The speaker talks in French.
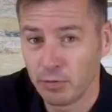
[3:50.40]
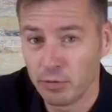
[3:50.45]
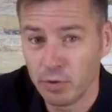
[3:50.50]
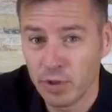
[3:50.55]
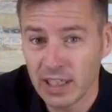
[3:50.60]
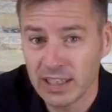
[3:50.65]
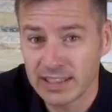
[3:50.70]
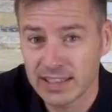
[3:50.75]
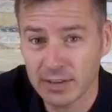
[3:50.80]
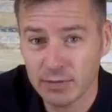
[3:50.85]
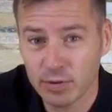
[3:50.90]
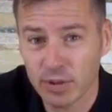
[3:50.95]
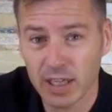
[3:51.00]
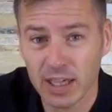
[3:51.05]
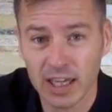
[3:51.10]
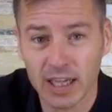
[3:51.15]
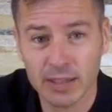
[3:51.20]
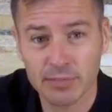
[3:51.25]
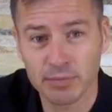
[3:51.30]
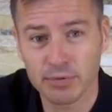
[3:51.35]
Vous voulez
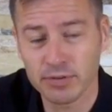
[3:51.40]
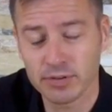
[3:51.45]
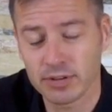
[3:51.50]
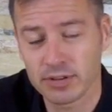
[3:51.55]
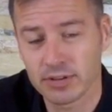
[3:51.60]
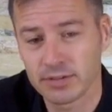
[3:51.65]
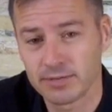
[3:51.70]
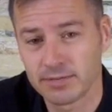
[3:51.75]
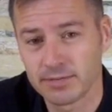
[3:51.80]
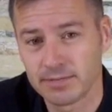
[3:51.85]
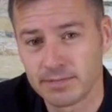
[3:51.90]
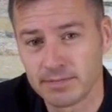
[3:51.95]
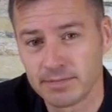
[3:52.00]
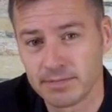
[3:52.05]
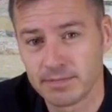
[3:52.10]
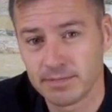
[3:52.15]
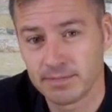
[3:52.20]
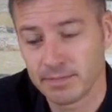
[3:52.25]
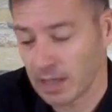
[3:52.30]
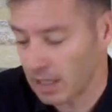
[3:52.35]
savoir la réponse
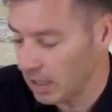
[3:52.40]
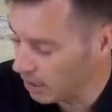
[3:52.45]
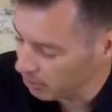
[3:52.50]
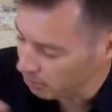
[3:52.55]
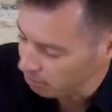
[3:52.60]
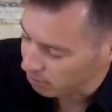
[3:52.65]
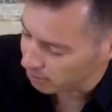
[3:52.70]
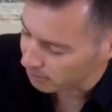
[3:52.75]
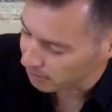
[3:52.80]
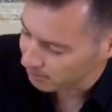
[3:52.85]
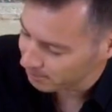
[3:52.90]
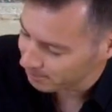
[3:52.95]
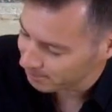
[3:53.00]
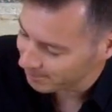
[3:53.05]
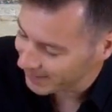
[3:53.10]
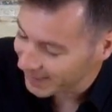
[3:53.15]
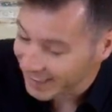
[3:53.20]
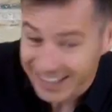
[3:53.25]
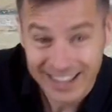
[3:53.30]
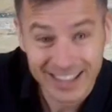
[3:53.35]
Alors,
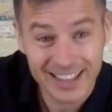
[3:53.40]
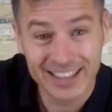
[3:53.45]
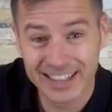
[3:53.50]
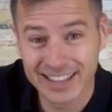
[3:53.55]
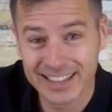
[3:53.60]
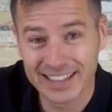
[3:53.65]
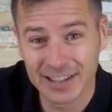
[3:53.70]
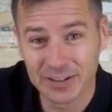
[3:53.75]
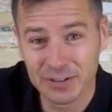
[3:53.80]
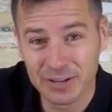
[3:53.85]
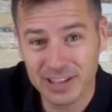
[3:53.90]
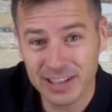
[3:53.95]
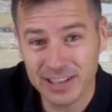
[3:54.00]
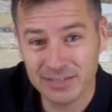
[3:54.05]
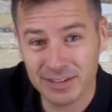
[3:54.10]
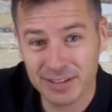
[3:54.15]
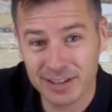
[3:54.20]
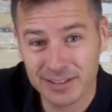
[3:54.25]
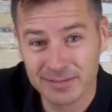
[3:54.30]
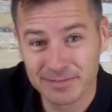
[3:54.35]
lisez le
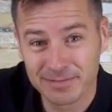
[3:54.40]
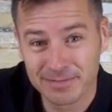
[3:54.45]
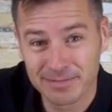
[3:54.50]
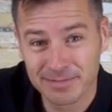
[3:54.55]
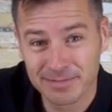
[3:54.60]
livre.